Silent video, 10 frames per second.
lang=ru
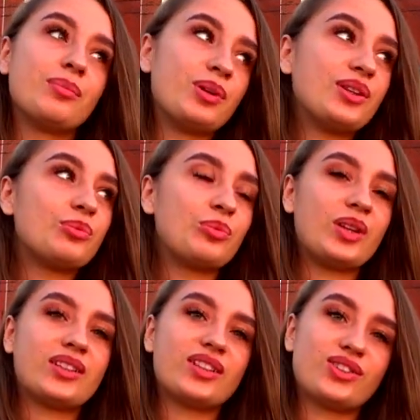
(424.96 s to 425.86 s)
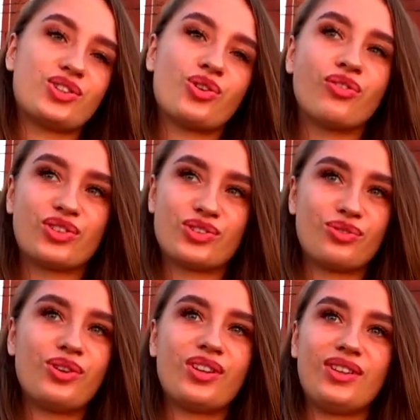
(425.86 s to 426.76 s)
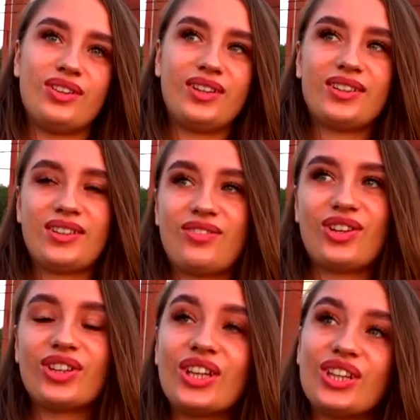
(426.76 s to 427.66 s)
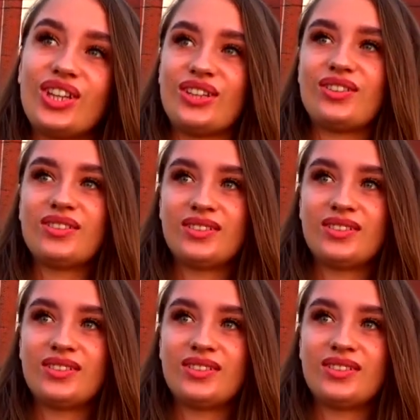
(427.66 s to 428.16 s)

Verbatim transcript: и поэтому у меня таких трешовых историй, их, наверное, нет.